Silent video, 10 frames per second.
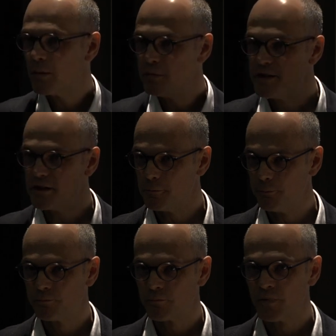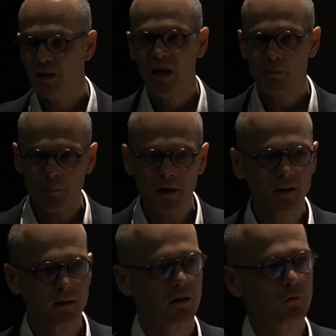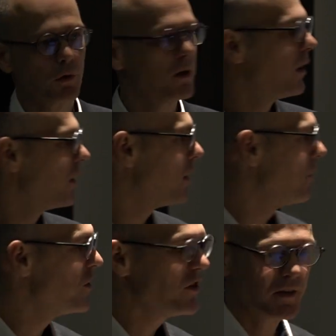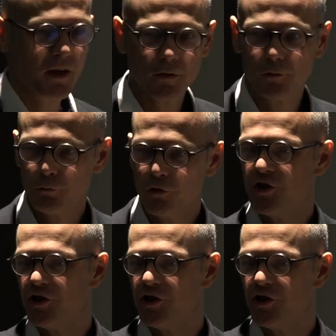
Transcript: appliqué. Eh ben, malgré que ce soit un magistère de biologie